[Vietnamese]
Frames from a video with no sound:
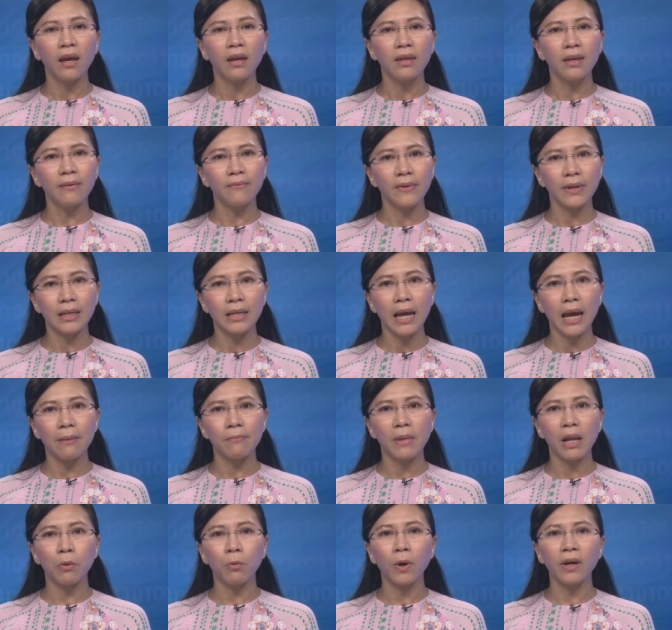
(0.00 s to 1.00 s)
nhưng Việt
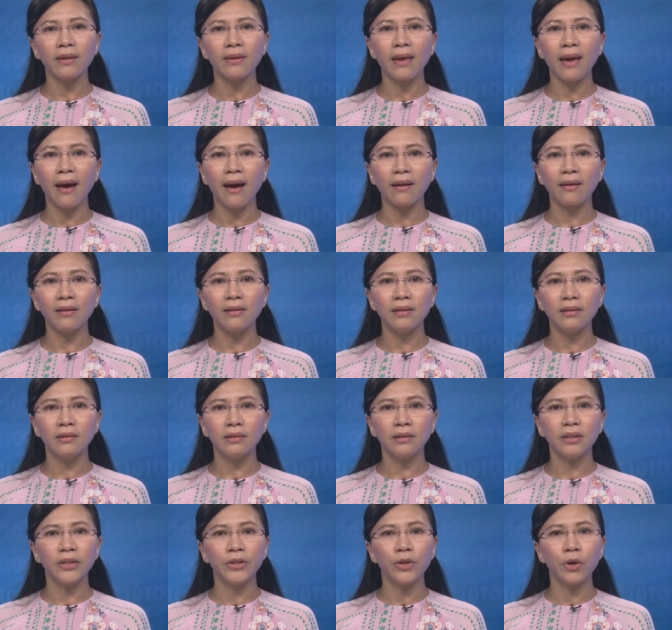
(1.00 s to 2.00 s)
Nam là quốc gia có
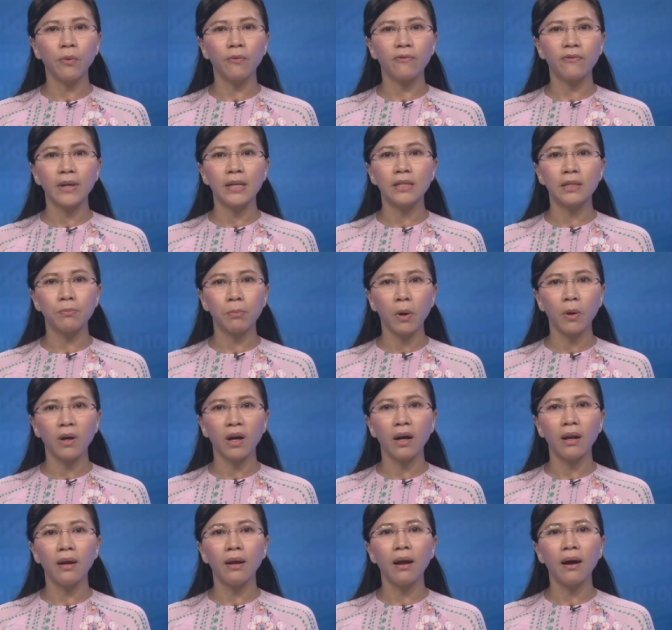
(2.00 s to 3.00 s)
lượng người dùng Facebook
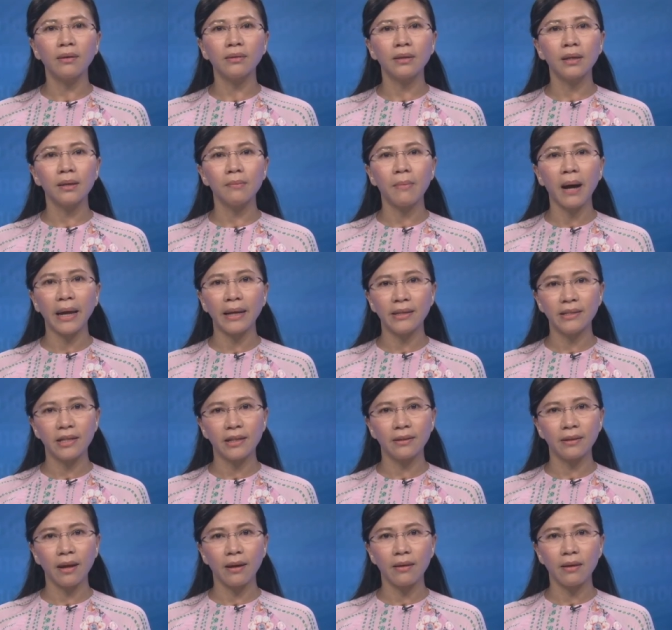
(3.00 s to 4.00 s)
lớn thứ bảy
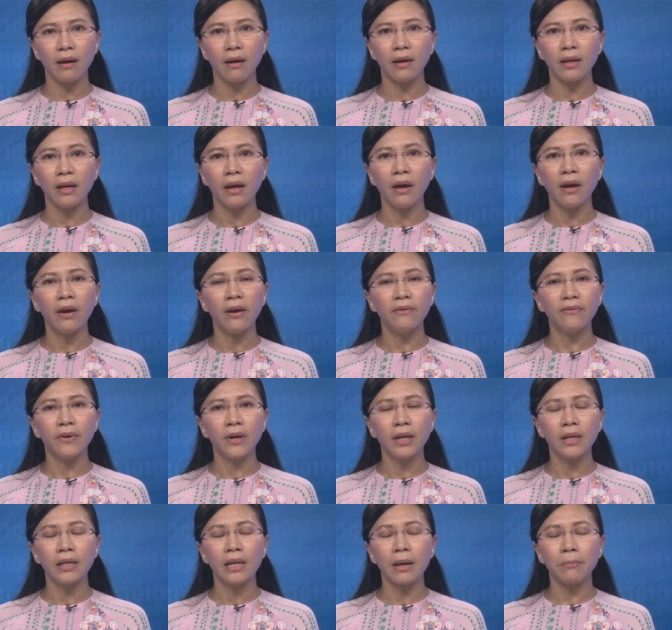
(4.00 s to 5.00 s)
trên thế giới
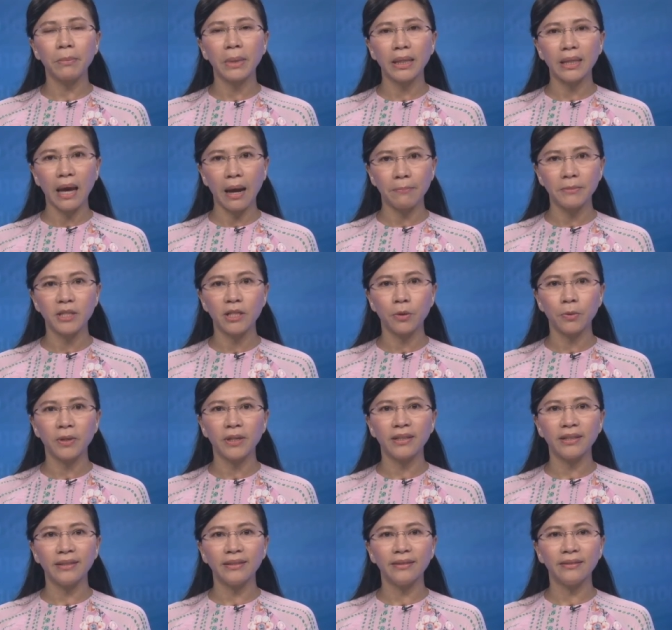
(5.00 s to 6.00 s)
với 58 triệu
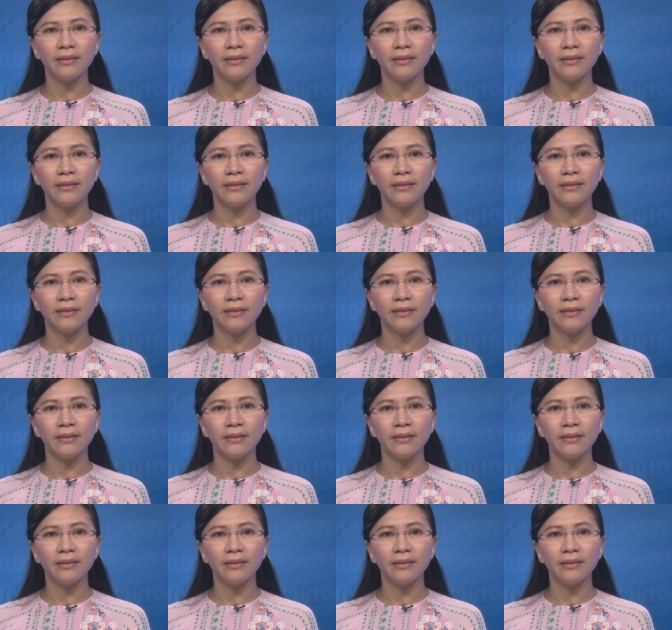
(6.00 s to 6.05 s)
người.